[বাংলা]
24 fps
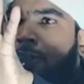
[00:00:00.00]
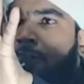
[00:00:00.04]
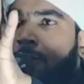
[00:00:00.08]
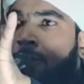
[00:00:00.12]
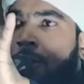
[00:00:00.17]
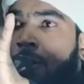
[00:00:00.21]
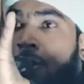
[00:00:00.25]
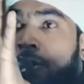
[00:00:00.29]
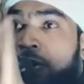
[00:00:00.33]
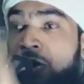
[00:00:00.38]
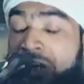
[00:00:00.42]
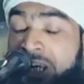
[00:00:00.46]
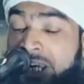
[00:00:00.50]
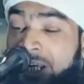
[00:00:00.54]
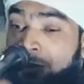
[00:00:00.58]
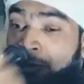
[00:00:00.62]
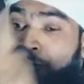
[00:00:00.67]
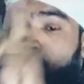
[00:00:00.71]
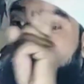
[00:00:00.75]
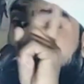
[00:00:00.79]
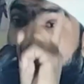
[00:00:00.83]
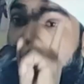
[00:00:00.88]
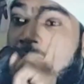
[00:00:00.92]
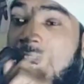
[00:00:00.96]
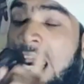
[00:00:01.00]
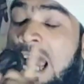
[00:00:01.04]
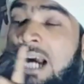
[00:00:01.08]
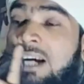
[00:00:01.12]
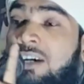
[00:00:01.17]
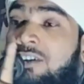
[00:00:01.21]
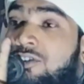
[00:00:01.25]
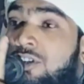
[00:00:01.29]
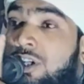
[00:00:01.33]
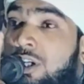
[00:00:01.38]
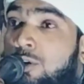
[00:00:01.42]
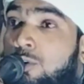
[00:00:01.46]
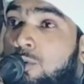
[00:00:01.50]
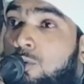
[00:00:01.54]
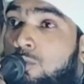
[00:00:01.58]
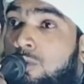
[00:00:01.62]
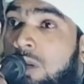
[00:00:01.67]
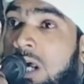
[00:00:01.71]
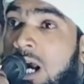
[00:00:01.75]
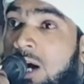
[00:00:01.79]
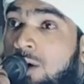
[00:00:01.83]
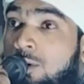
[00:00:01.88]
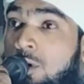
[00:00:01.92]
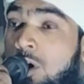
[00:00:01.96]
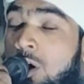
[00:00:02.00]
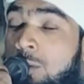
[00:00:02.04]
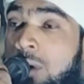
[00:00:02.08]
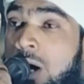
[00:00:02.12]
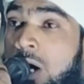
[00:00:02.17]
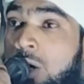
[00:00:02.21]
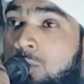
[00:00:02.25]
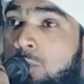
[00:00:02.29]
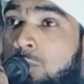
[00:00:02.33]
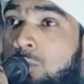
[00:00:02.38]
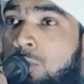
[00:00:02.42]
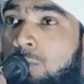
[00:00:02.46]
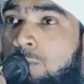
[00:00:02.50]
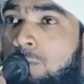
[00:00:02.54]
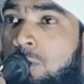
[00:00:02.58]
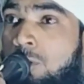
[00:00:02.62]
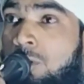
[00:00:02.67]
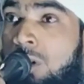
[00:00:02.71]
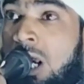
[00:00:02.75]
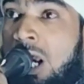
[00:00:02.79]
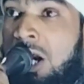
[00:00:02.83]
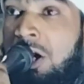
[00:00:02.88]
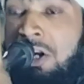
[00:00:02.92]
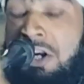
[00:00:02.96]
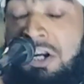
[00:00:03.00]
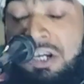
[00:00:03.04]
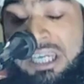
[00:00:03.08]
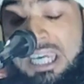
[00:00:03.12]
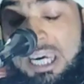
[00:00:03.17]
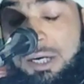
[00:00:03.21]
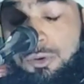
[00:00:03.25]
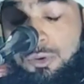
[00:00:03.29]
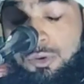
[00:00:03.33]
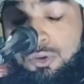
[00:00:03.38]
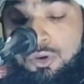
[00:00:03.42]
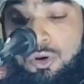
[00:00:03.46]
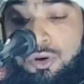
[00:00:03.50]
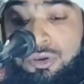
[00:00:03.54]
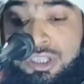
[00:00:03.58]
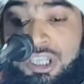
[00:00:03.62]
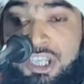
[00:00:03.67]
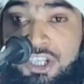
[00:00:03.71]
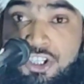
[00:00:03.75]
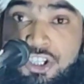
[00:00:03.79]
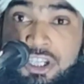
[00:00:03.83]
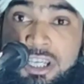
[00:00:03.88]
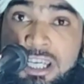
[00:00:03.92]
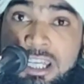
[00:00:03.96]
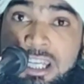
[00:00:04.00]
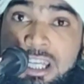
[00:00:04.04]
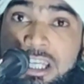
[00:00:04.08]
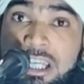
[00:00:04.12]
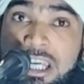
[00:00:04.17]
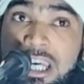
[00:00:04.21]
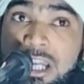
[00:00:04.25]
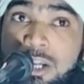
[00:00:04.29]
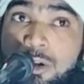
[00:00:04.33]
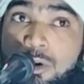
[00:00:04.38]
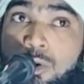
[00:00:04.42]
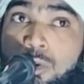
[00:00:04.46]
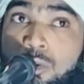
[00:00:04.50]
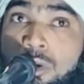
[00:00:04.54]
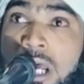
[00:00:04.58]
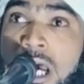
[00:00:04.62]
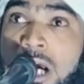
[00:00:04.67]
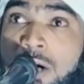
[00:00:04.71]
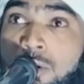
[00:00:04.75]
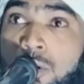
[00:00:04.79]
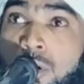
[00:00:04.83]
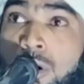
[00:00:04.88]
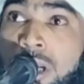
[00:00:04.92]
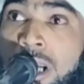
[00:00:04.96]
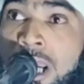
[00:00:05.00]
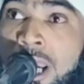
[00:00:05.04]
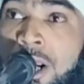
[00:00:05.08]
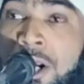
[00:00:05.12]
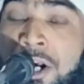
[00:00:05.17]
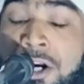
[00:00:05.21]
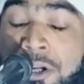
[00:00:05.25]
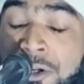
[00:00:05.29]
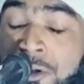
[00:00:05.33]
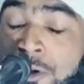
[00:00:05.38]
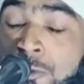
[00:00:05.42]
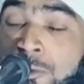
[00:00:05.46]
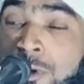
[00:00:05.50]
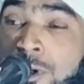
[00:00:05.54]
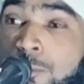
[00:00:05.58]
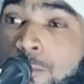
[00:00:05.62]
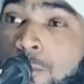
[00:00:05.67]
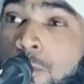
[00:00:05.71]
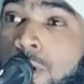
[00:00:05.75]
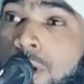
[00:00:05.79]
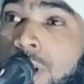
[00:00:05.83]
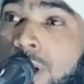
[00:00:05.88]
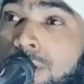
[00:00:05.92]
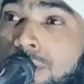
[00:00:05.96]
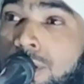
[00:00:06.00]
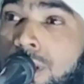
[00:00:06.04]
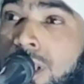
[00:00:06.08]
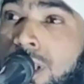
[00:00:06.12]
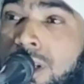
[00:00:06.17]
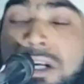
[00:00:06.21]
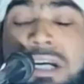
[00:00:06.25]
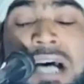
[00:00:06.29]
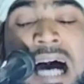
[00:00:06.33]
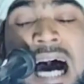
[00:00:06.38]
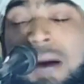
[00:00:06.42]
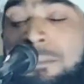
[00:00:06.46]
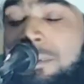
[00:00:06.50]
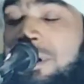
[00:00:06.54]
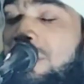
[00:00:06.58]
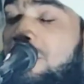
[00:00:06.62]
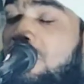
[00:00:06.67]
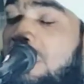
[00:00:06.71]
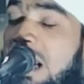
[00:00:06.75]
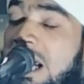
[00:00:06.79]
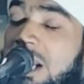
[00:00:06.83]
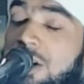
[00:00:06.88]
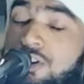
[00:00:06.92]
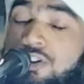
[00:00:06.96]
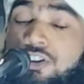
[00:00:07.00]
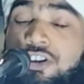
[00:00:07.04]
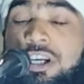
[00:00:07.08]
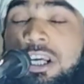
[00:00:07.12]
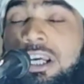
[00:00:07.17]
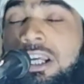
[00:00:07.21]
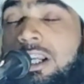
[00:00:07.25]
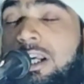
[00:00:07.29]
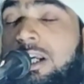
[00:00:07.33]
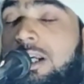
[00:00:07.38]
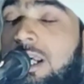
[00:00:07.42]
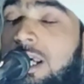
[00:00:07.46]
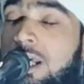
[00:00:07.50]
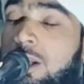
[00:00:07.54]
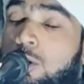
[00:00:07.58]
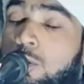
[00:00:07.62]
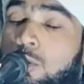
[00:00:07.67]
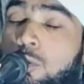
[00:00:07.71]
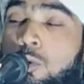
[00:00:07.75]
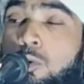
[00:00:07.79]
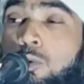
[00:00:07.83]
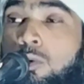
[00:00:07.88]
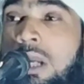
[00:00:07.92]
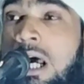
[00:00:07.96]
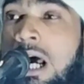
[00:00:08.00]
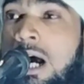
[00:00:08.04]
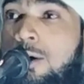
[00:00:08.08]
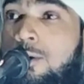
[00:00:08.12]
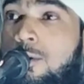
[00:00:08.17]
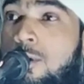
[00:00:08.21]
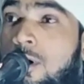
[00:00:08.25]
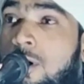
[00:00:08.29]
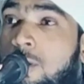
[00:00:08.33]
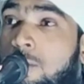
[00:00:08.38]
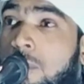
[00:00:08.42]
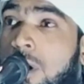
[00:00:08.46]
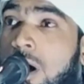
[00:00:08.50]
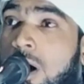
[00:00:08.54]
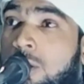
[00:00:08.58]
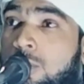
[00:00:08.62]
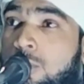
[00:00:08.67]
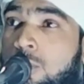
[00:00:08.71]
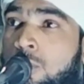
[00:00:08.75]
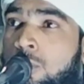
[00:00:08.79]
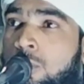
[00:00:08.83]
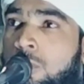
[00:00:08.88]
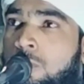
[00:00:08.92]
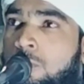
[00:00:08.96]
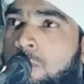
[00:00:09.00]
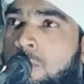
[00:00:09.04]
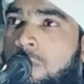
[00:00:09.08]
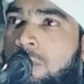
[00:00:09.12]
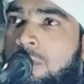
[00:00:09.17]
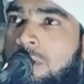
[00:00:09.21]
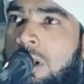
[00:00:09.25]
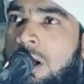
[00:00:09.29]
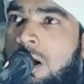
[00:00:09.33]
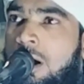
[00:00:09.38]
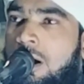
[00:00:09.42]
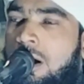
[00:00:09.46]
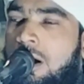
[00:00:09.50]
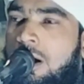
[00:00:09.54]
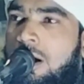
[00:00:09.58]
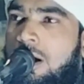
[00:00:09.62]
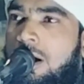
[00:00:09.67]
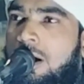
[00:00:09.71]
করব কিন্তু একটি গুণা ক্ষমা করব না কেউ যদি শিরকের গুণা করে নবী বলে দিন আমি তার শিরকের গুণা ক্ষমা করব না